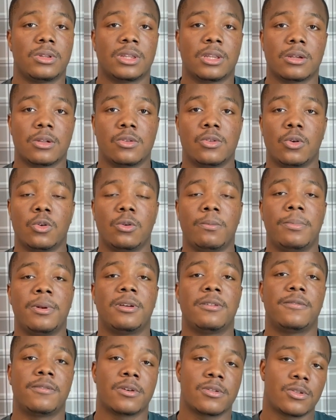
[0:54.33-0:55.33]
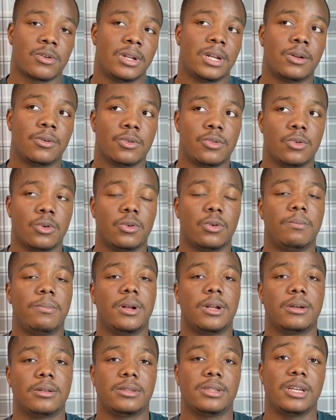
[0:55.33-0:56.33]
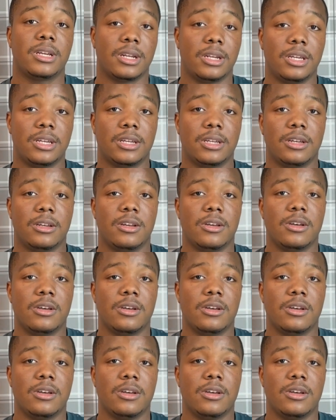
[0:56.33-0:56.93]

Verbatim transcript: tant sur le plan fonctionnel que sur le plan technique.